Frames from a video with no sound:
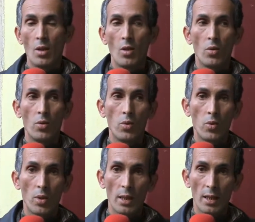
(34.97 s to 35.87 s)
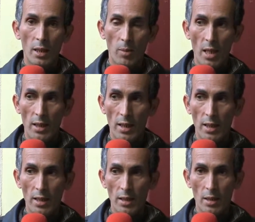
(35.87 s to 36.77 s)
وهو طبعا
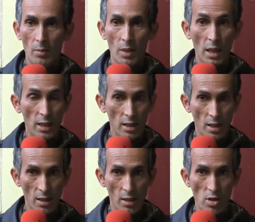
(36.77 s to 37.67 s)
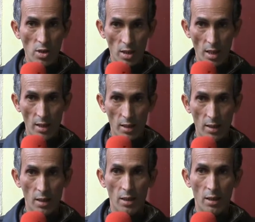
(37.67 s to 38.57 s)
يعني من خلال الشعار
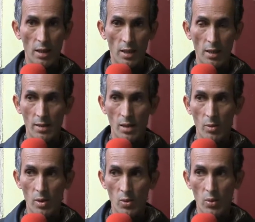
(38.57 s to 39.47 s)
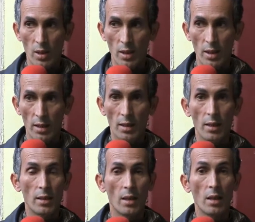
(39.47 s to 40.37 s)
ديال هذا اللقاء التواصلي يعني
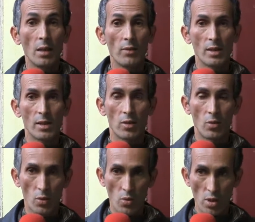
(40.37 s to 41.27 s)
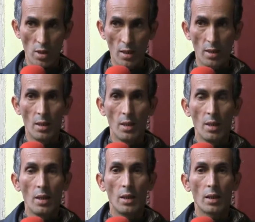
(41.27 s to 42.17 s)
الثقافه السيكولوجيه
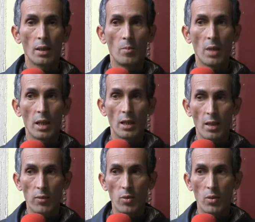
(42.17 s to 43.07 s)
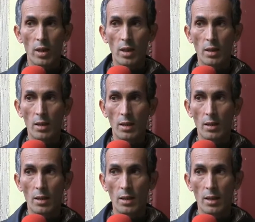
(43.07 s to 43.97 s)
حنا كما كنعرفوا كاين
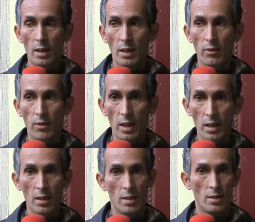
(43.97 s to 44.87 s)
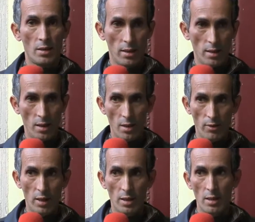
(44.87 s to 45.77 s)
آه، يعني في ظل الثقافه
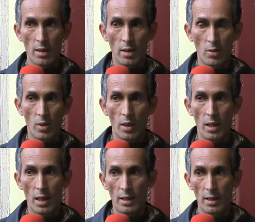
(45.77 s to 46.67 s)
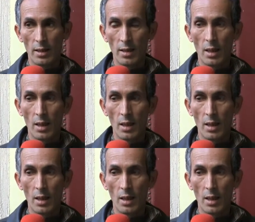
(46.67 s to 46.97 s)
ديالنا كاين واحد العدد